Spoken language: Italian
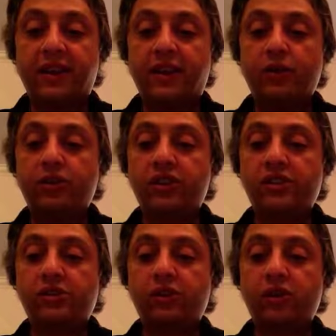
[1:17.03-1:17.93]
hanno
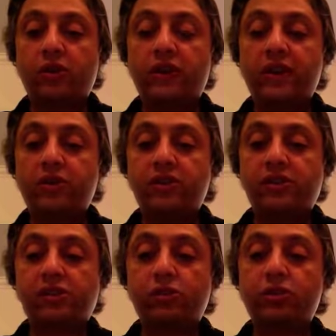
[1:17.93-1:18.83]
chiesto al governo di
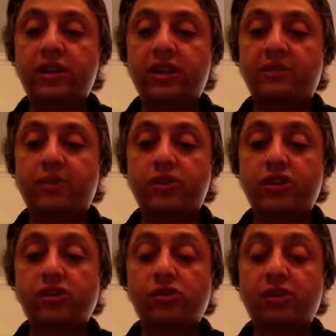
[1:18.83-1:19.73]
escludere dal
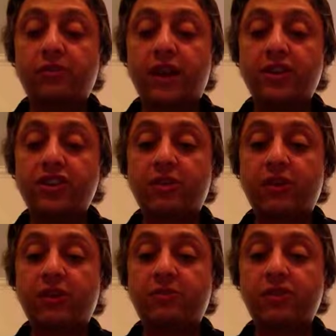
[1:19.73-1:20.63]
processo di pace
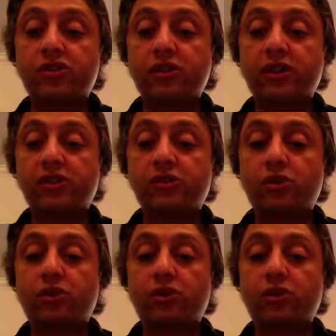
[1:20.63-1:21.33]
quelle persone che sono